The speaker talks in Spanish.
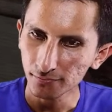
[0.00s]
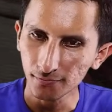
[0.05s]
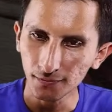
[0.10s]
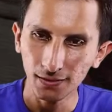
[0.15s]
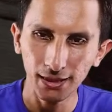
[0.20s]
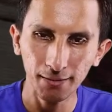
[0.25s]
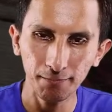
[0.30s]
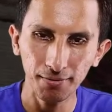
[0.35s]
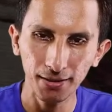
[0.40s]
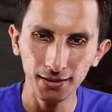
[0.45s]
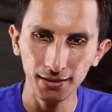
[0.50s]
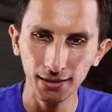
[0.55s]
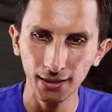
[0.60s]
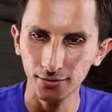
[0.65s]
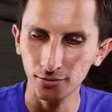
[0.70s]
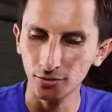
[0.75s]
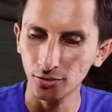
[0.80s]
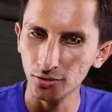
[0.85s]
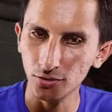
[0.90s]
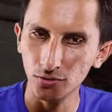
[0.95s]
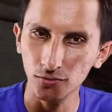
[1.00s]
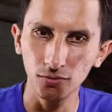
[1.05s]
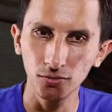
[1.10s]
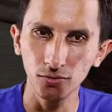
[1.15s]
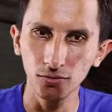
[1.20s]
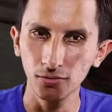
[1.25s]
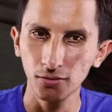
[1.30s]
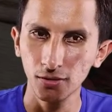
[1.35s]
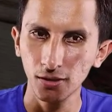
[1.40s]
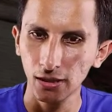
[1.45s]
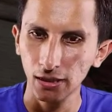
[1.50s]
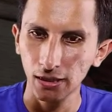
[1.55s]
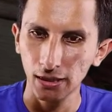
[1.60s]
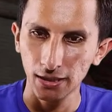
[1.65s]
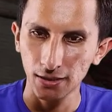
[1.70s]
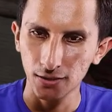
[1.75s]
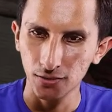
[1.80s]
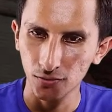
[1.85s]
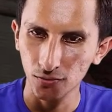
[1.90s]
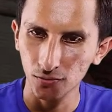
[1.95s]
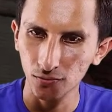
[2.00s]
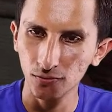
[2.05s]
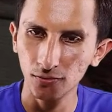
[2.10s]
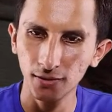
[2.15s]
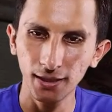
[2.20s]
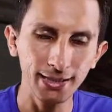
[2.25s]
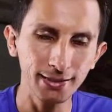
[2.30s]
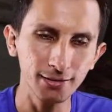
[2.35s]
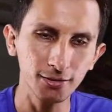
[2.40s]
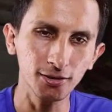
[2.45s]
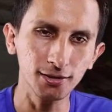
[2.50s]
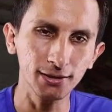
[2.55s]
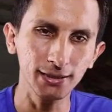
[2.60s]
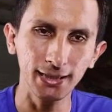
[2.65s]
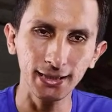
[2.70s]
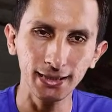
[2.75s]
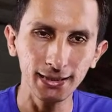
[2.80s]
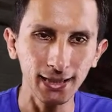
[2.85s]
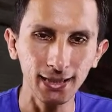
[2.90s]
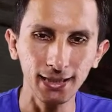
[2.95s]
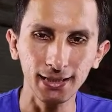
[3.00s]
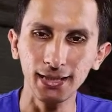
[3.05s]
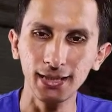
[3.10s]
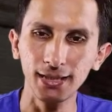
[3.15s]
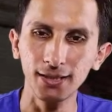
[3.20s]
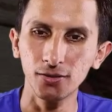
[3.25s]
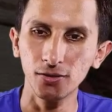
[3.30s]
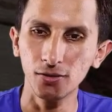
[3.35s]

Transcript: Dependiendo su, gestor de descarga